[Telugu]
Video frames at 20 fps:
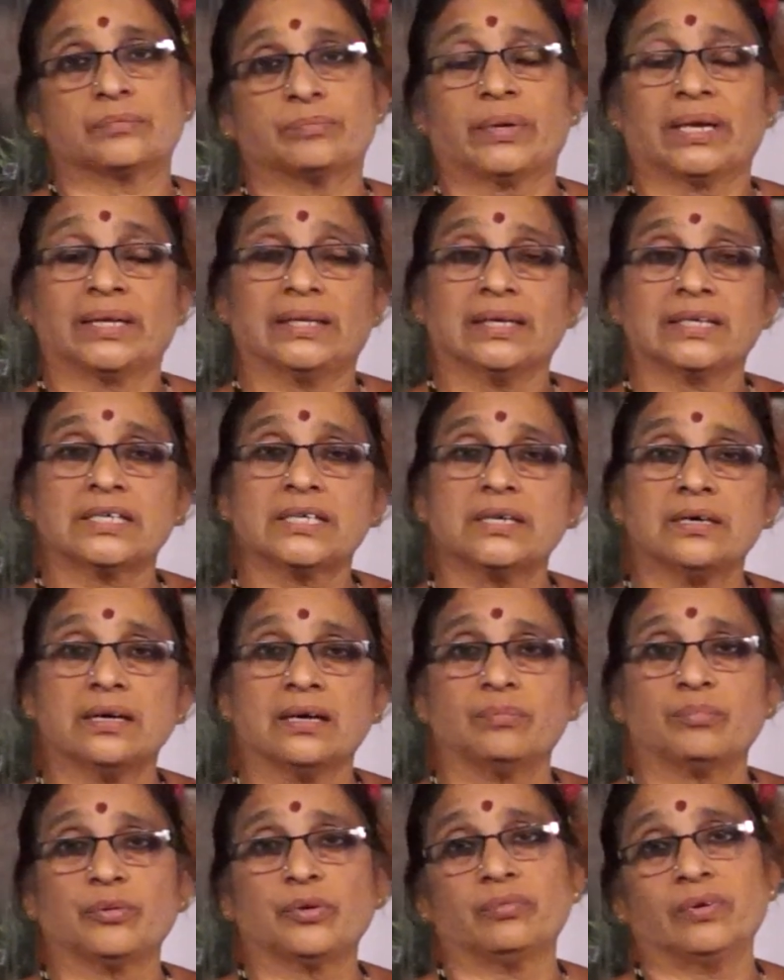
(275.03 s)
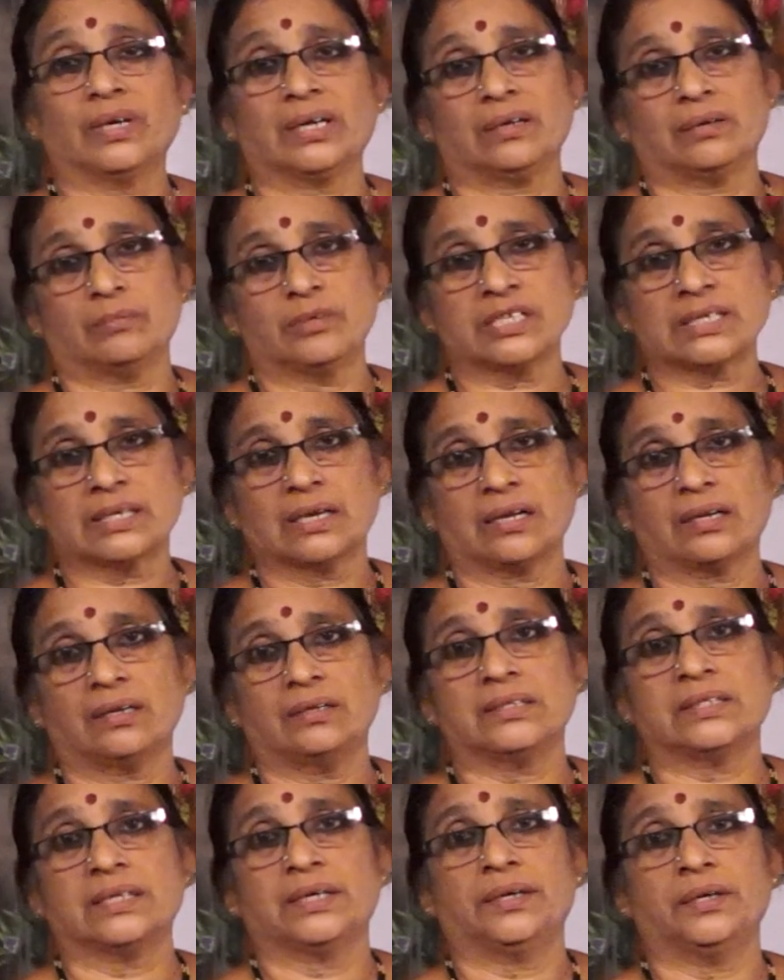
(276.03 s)
ప్రదక్షిణాపూర్వక
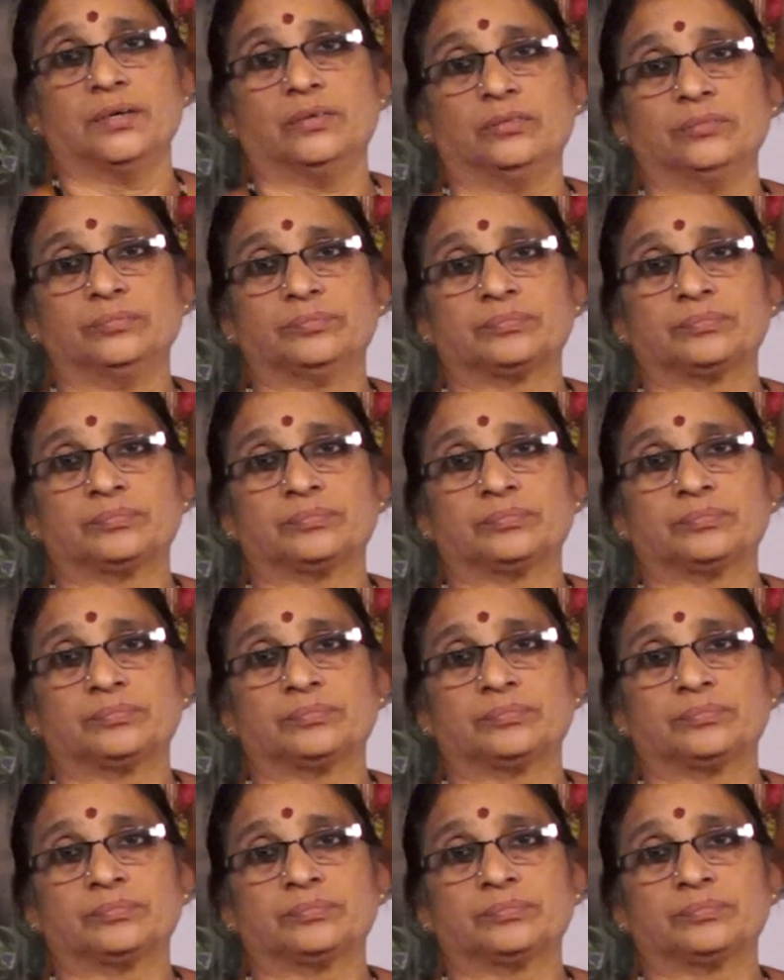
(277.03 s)
నమస్కారాలు చేయడం